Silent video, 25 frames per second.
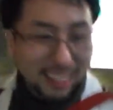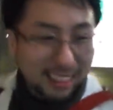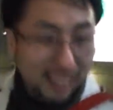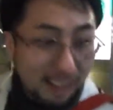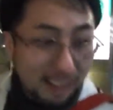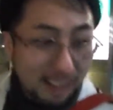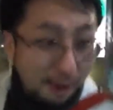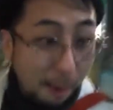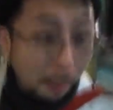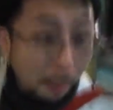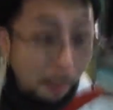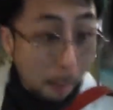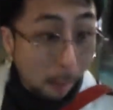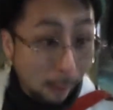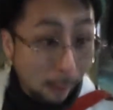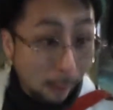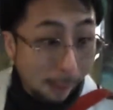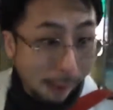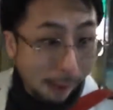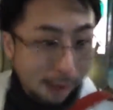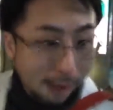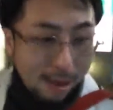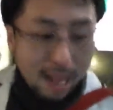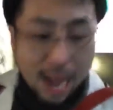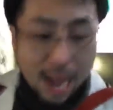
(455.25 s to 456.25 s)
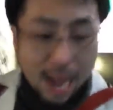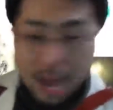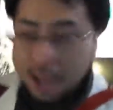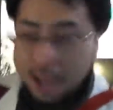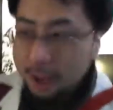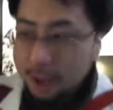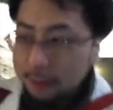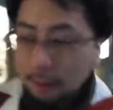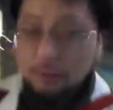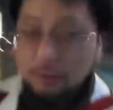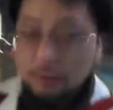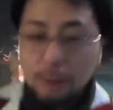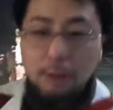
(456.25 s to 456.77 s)
いやー、ほんと、ほんと、
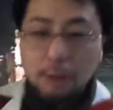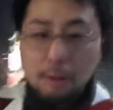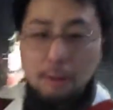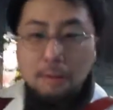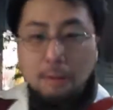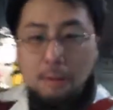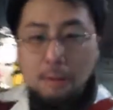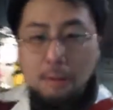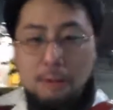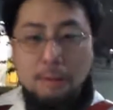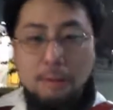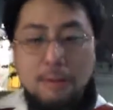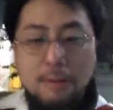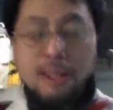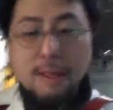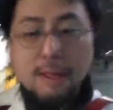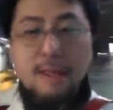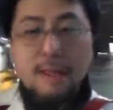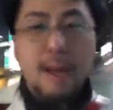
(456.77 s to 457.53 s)
皆さん、あの、関